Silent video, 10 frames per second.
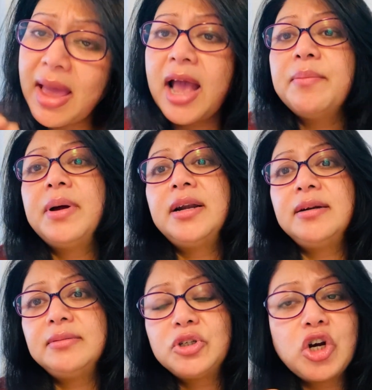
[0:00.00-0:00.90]
একবার
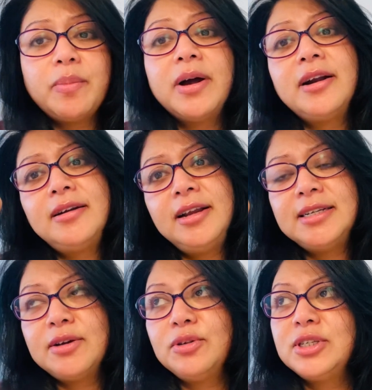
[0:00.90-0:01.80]
সবার
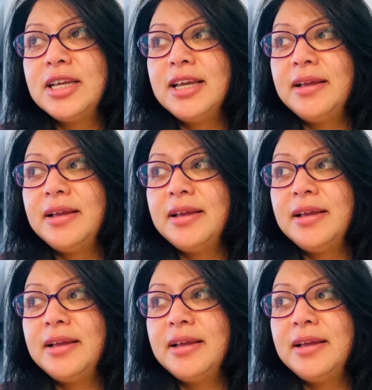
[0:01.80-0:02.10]
এটা হচ্ছে